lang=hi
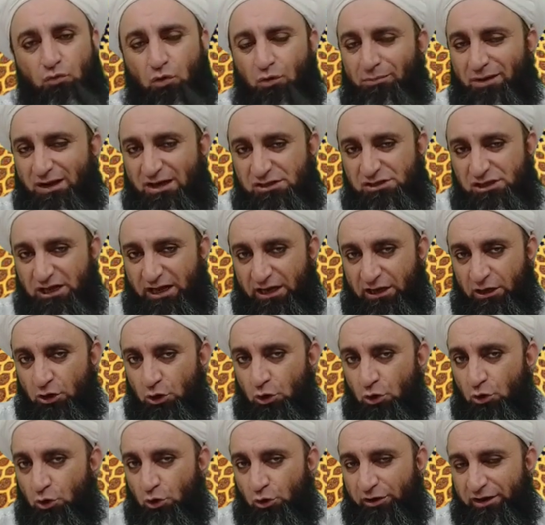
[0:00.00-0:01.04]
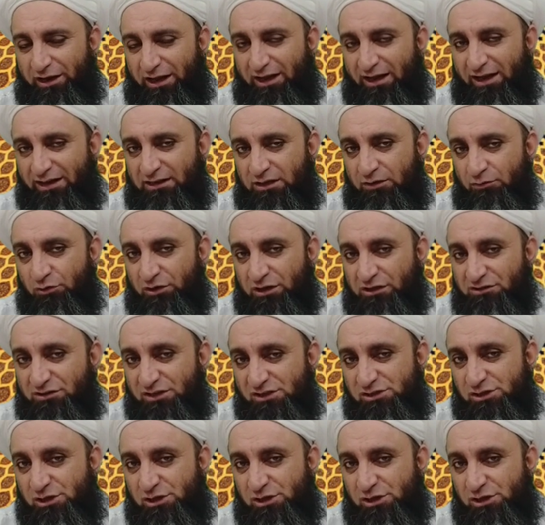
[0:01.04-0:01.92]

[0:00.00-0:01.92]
वो मिल जाएँ और गई ये वो कि